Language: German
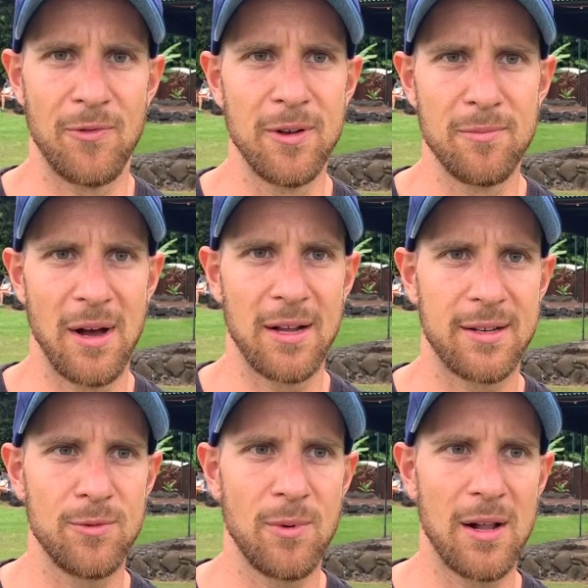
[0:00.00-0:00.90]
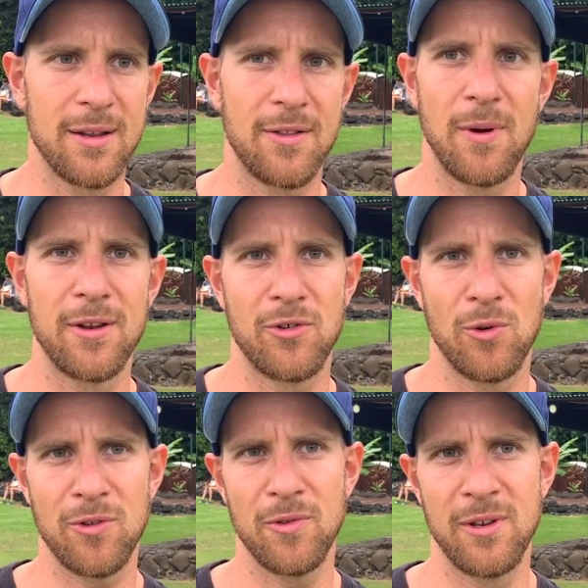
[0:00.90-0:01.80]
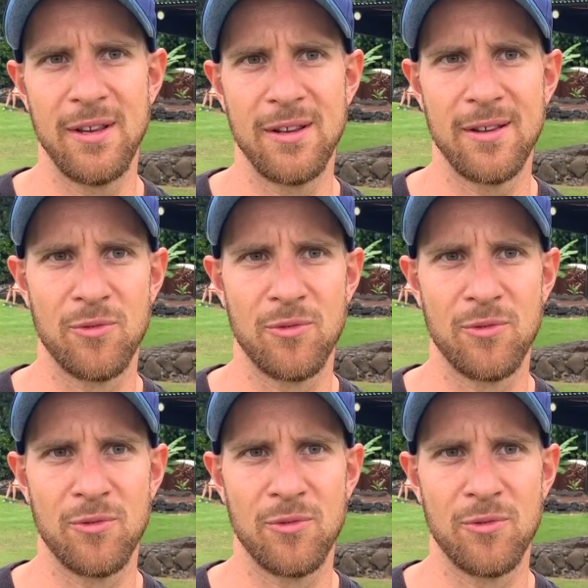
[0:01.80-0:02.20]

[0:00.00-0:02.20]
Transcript: finde, man hat überall eine zweite Chance verdient.